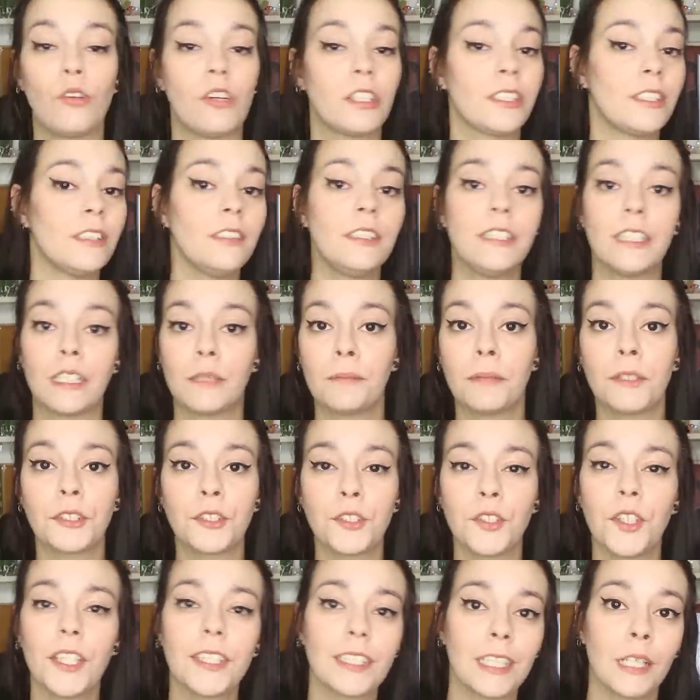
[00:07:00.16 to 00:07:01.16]
solo a sentire
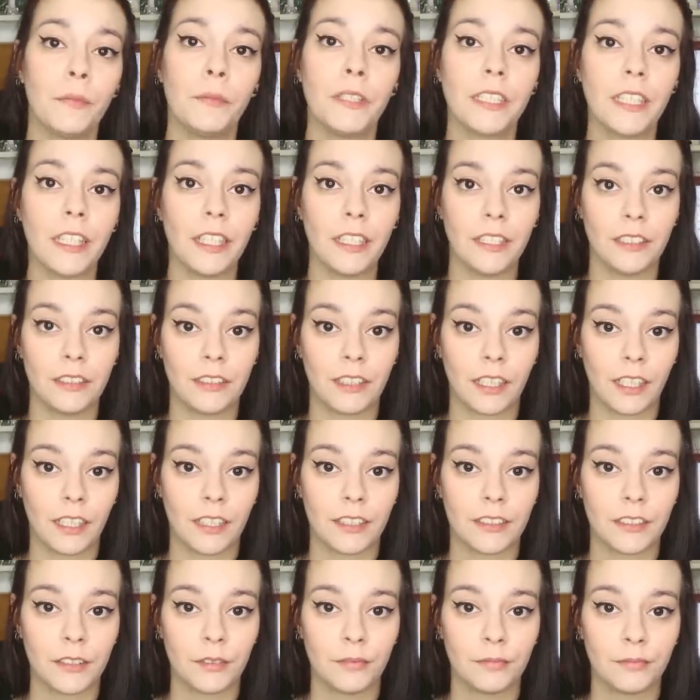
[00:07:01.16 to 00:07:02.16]
persone tramite
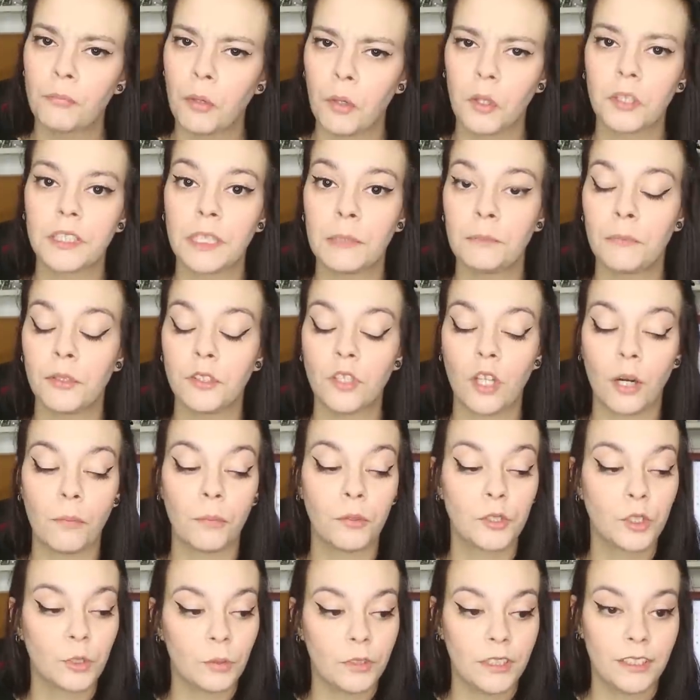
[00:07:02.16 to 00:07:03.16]
internet. Poco tempo
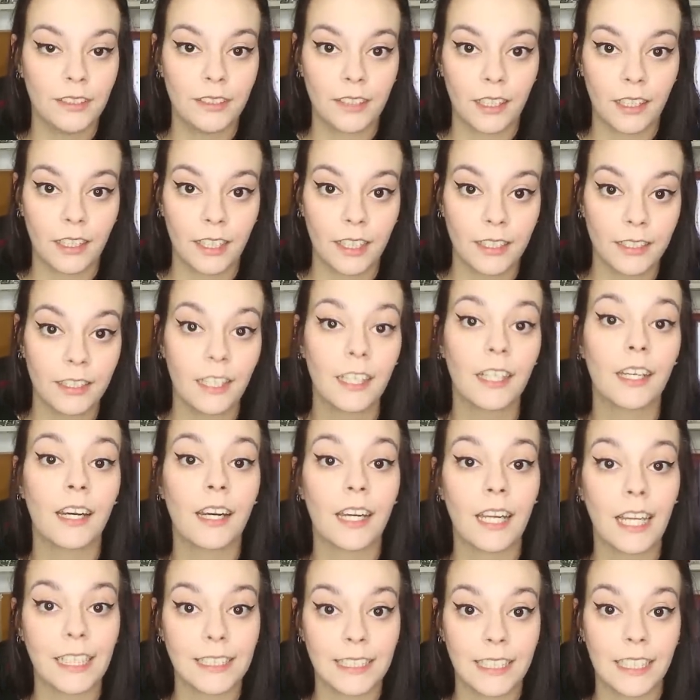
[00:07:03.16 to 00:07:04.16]
dopo su internet
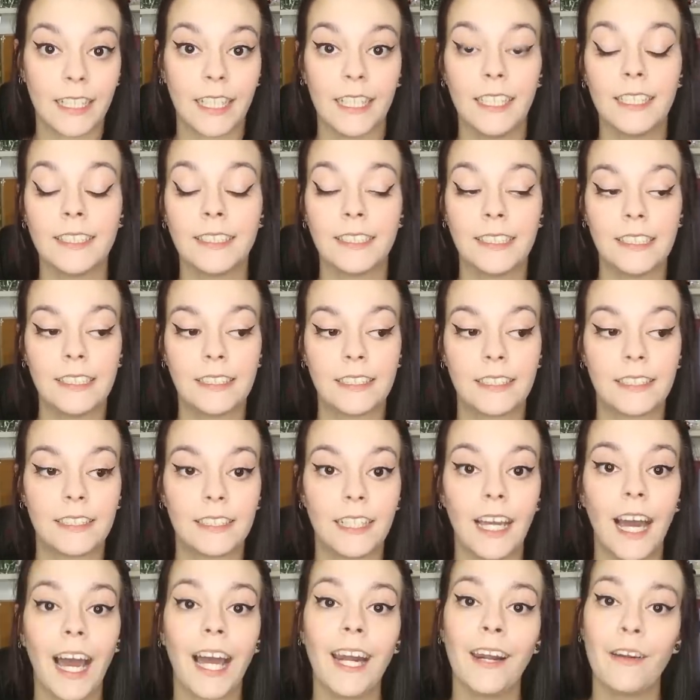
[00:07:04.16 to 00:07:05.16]
Razak
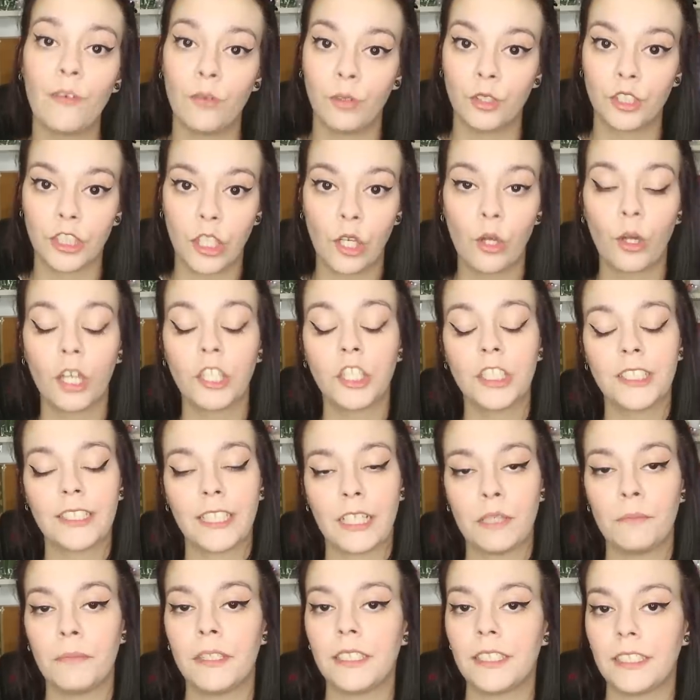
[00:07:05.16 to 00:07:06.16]
Elesik annunciano che ci
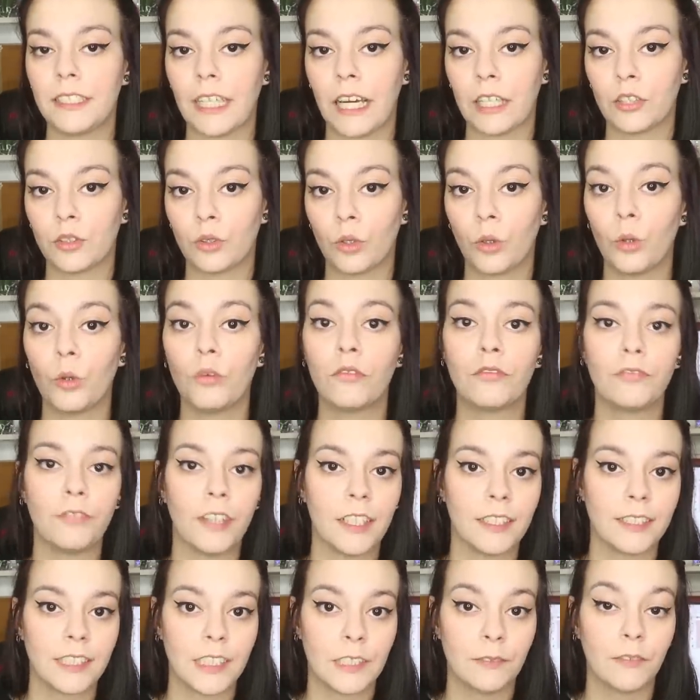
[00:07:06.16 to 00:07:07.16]
sarebbe stato un
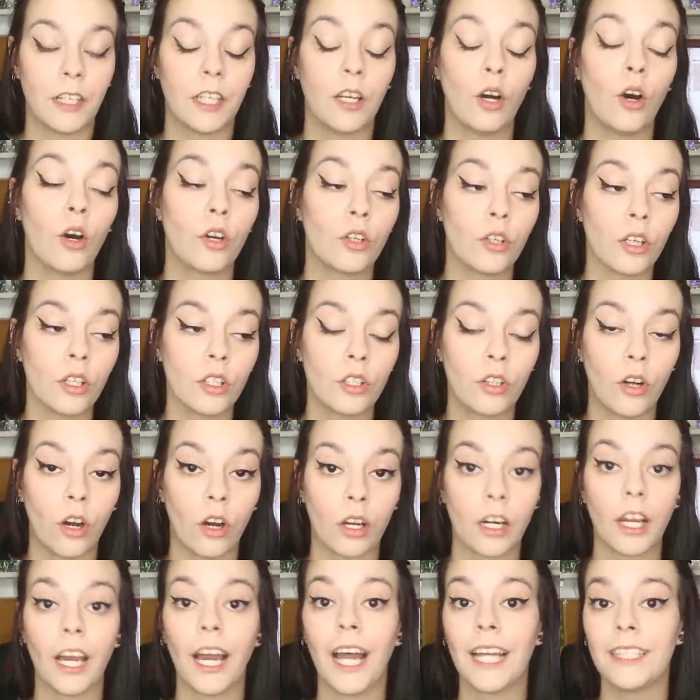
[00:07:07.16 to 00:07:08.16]
festival
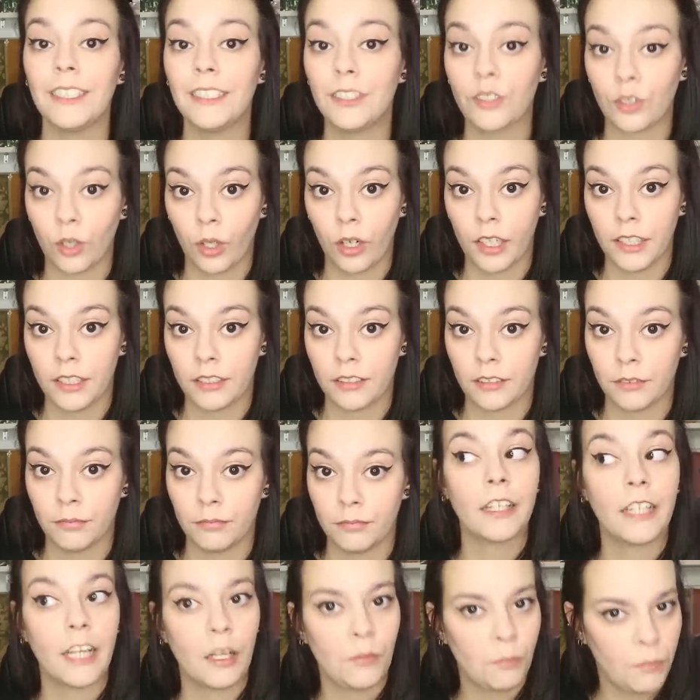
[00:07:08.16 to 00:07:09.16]
horrorcore a
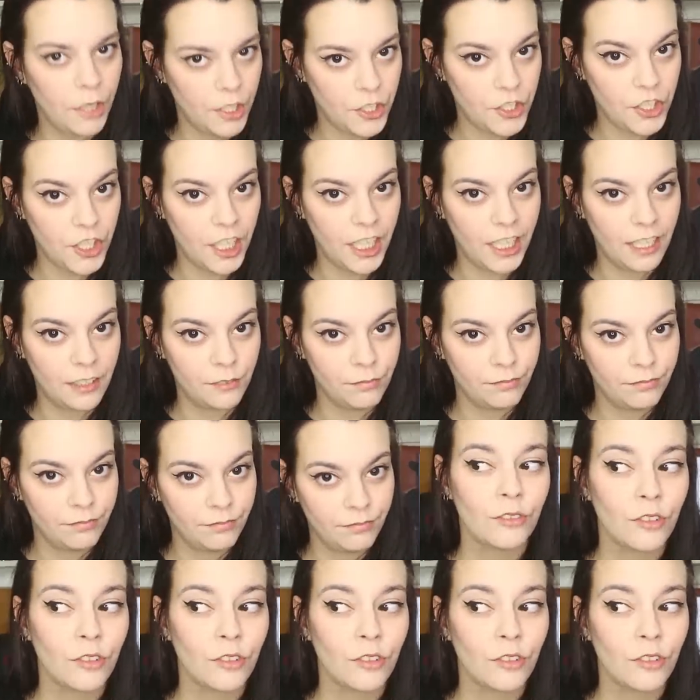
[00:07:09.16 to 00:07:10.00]
Detroit, nel Michigan.